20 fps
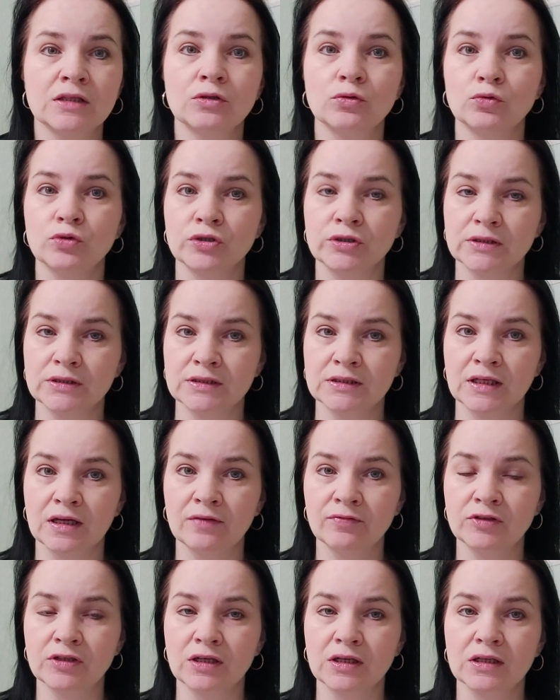то есть
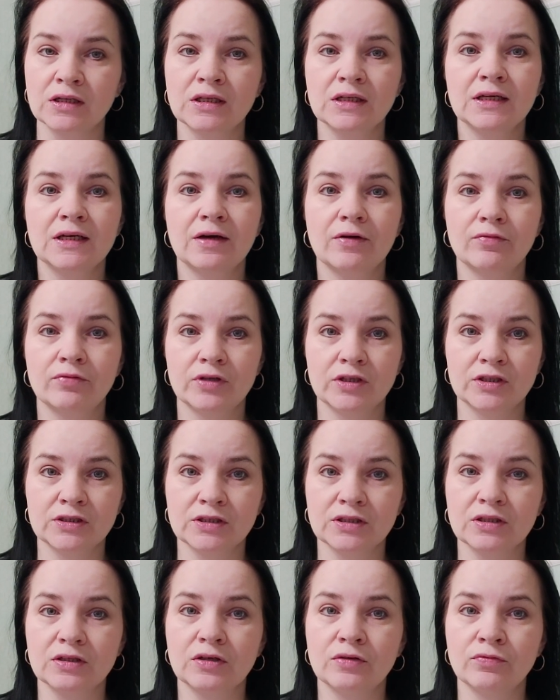завтра, выйдет